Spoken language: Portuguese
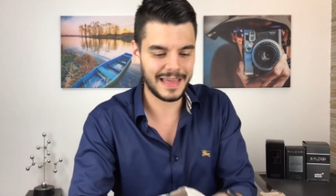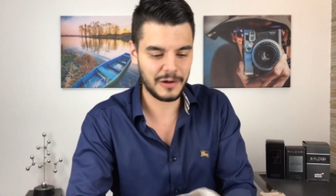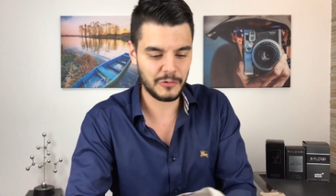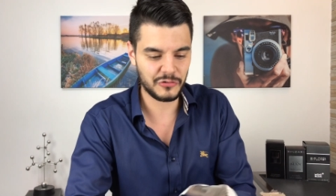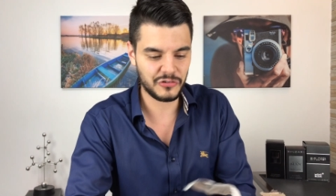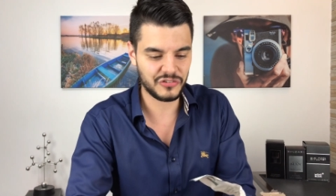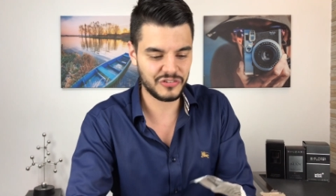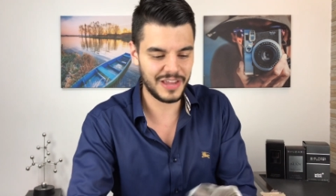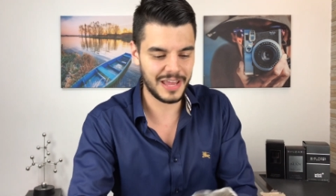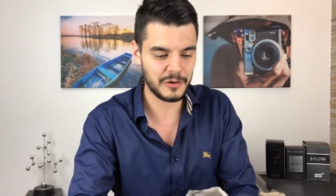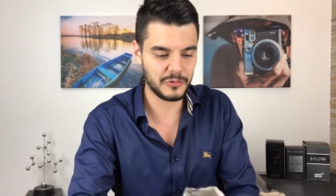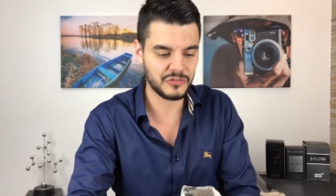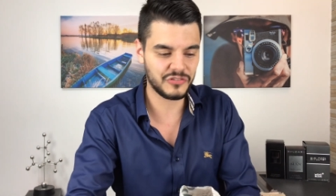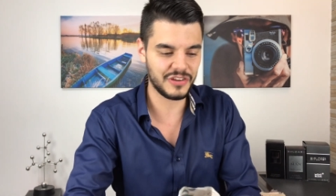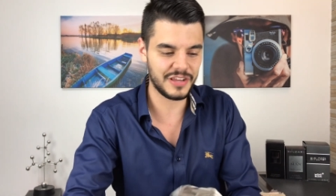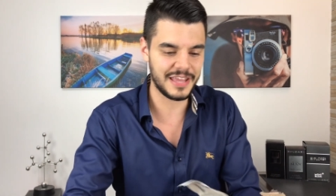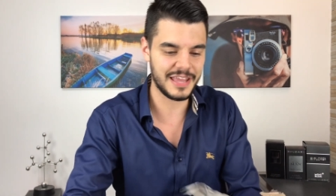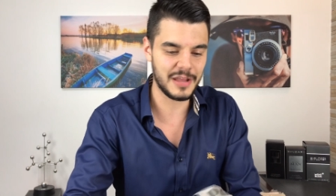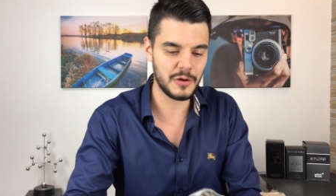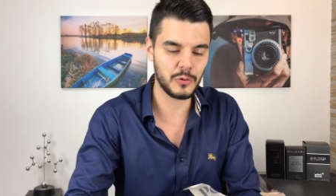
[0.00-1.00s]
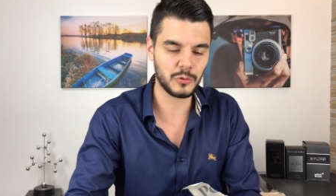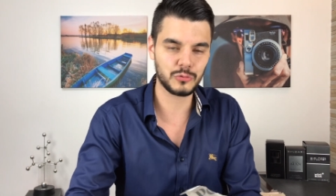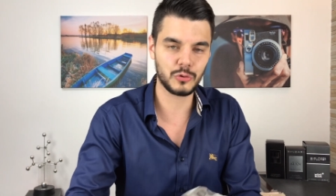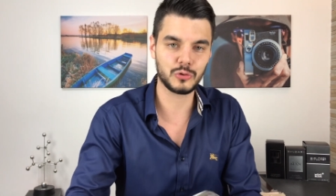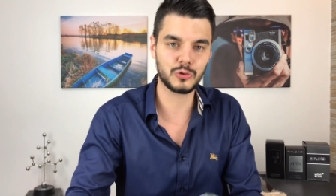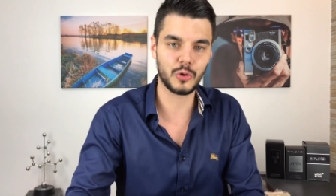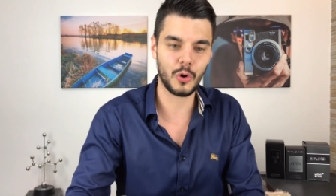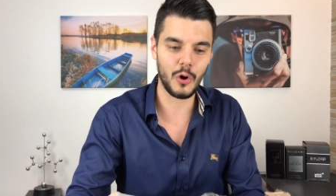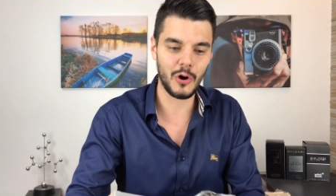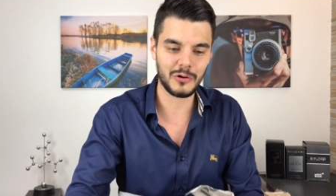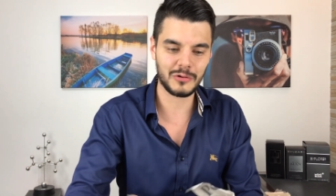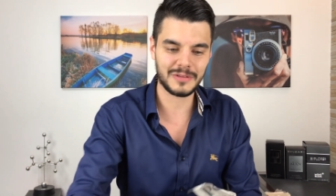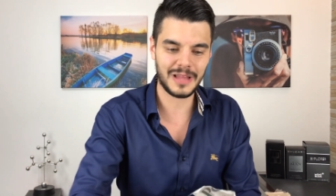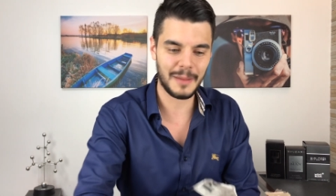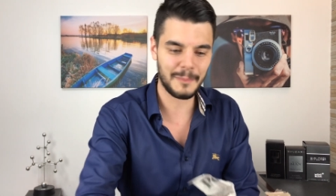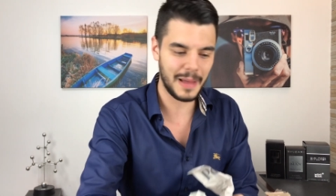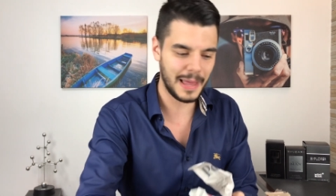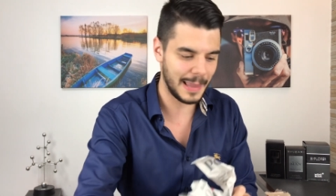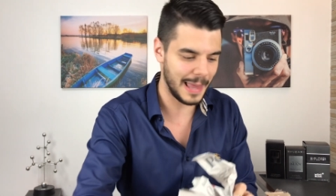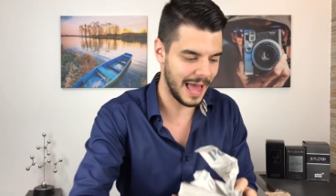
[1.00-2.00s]
Era o cheiro de rico do dono da
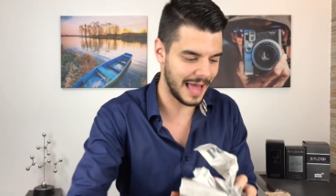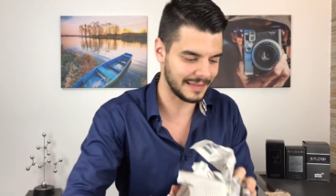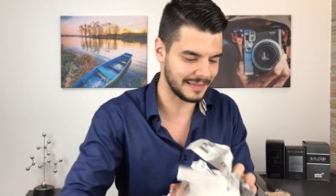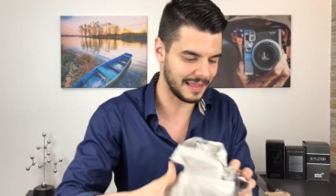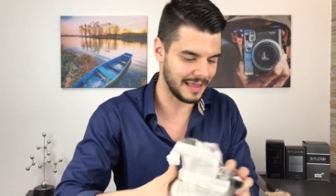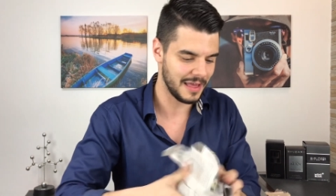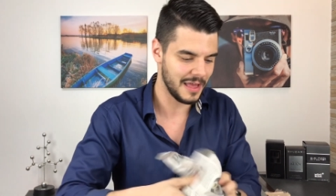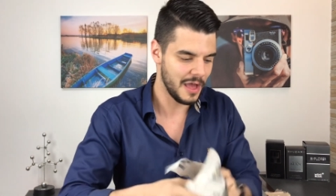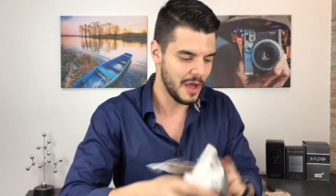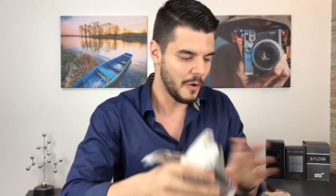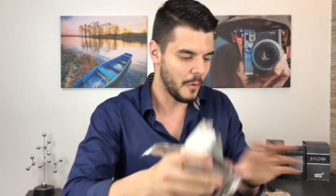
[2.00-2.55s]
balada.